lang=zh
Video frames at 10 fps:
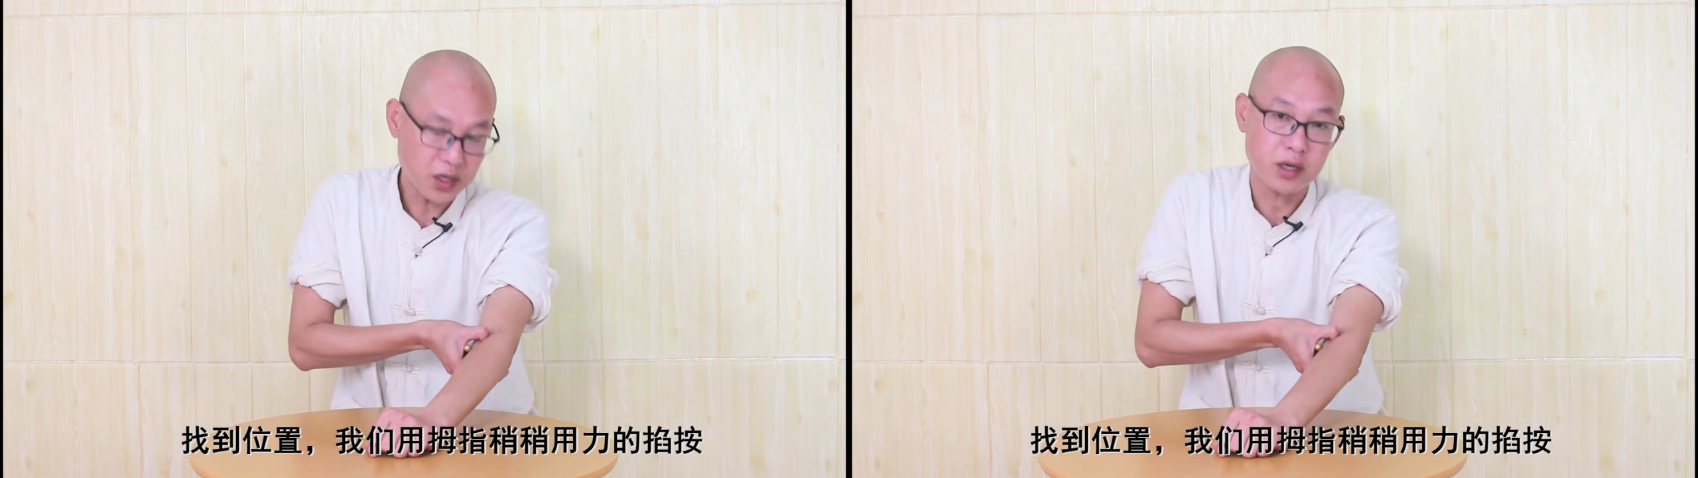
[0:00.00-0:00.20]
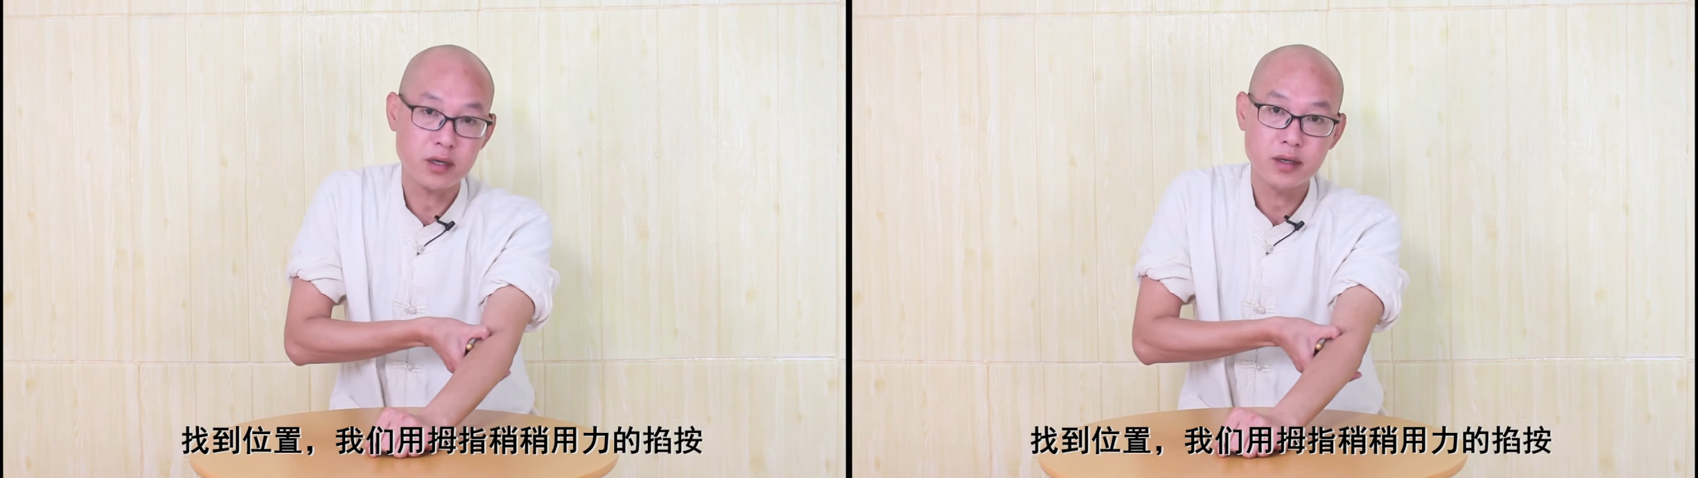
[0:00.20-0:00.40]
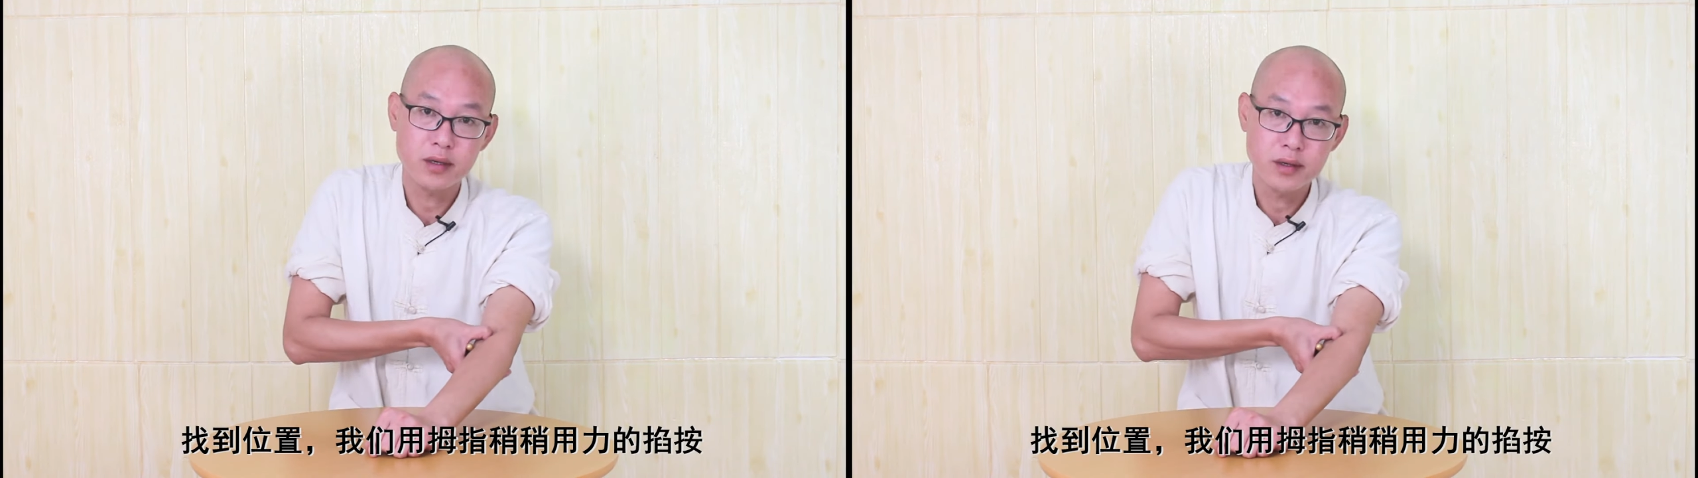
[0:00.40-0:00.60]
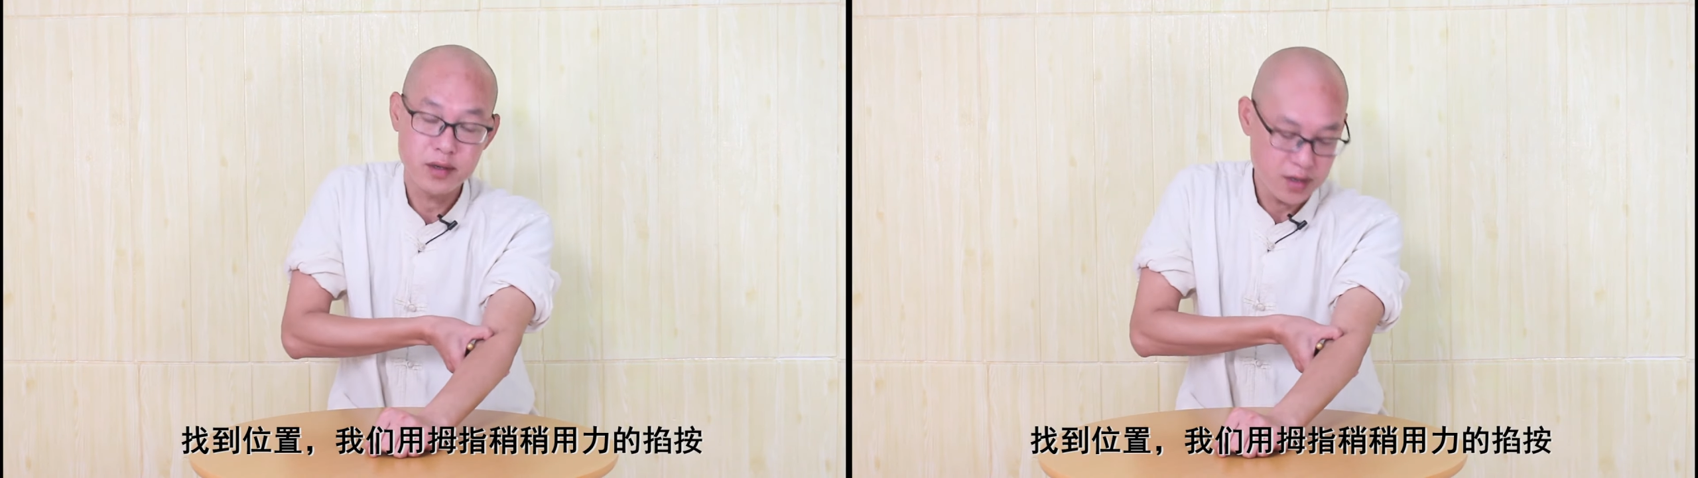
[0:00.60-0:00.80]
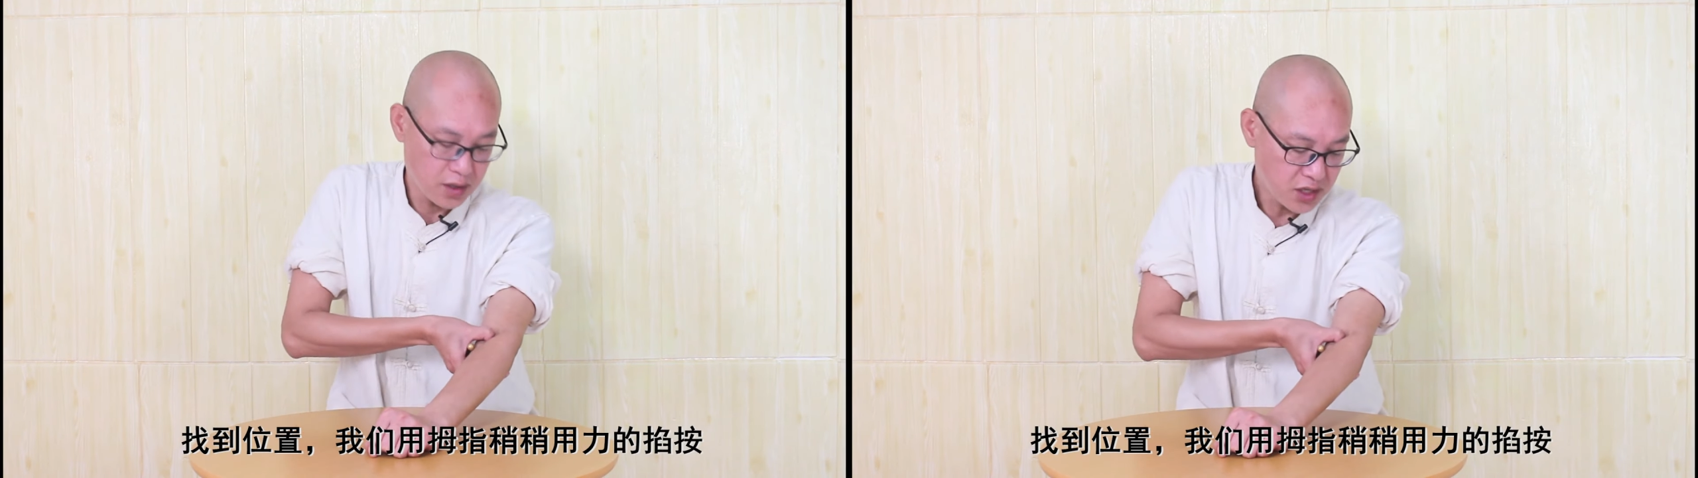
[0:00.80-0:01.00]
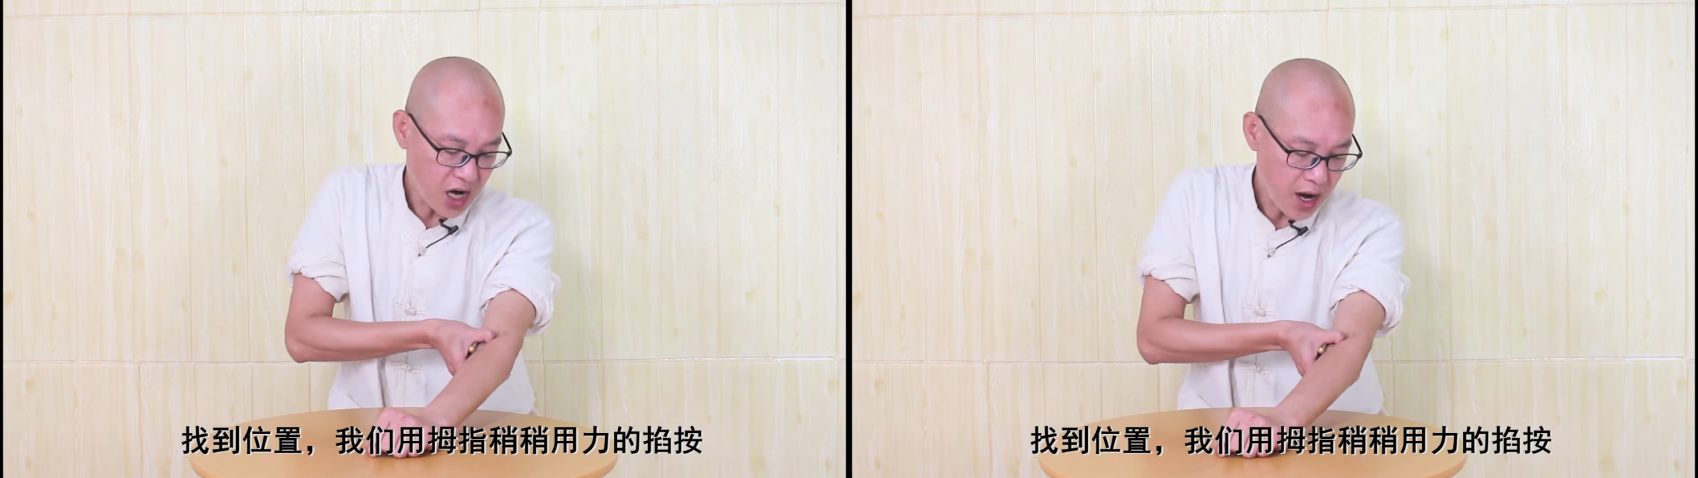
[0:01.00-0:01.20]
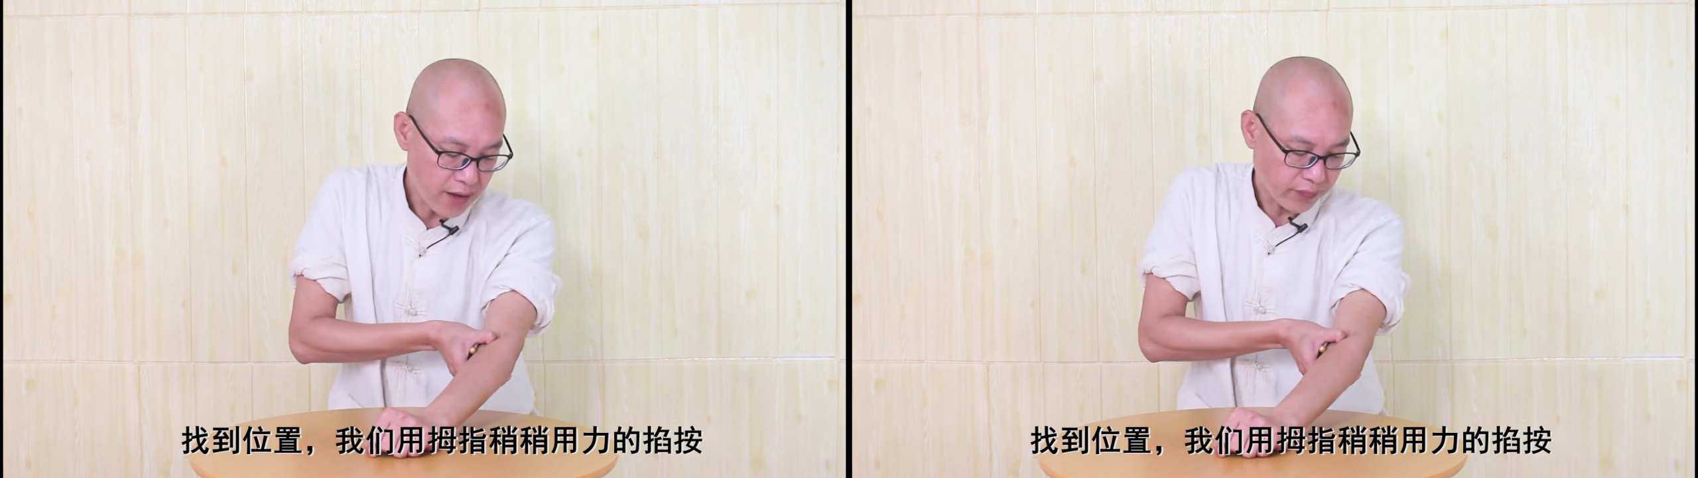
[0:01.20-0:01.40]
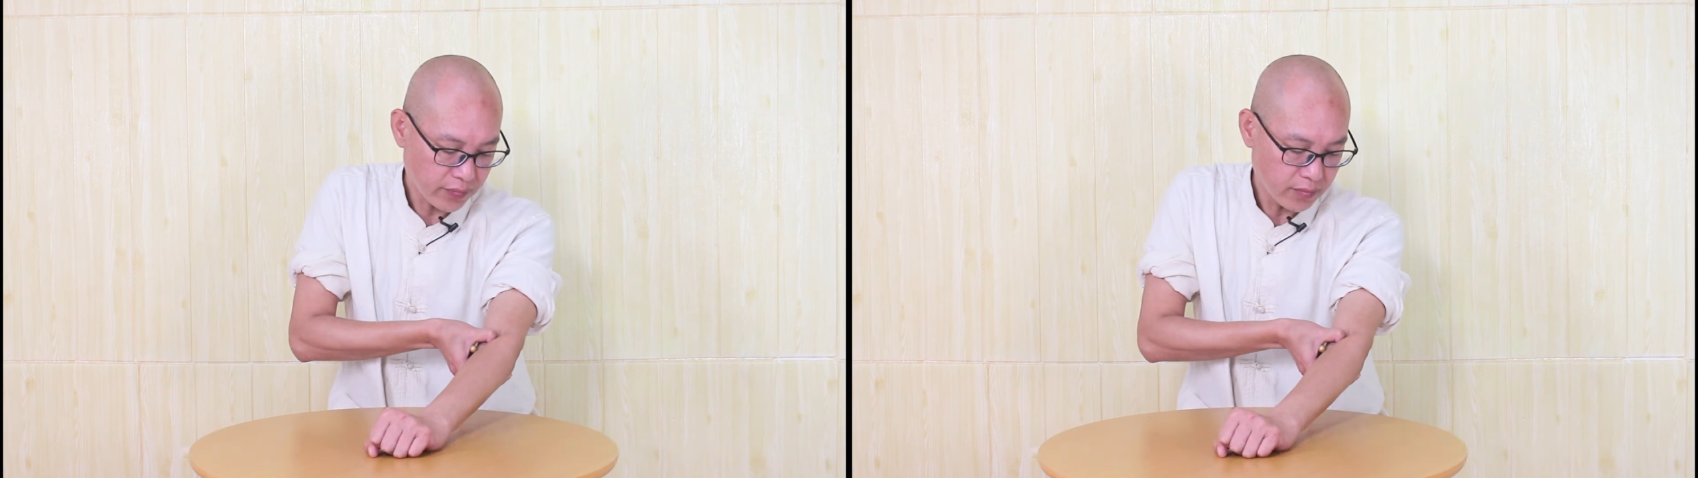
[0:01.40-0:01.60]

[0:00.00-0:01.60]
的插按，